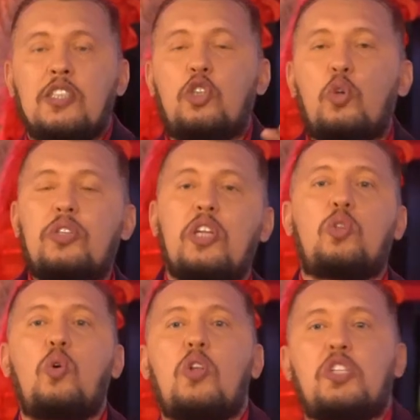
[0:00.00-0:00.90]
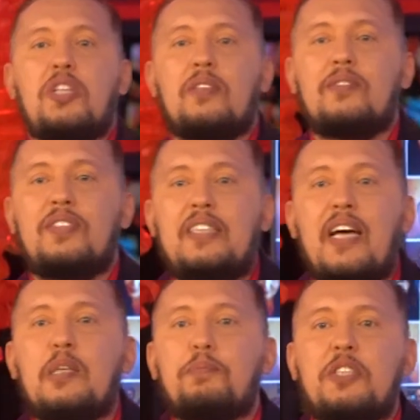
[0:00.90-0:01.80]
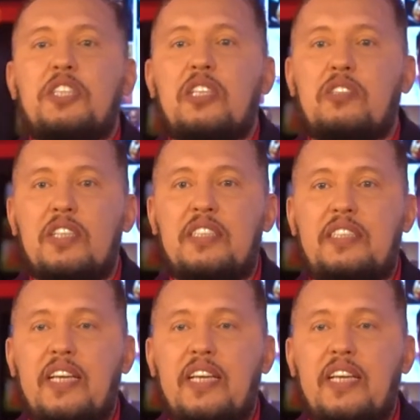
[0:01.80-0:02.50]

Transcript: Кто-то должен взять и пожертвовать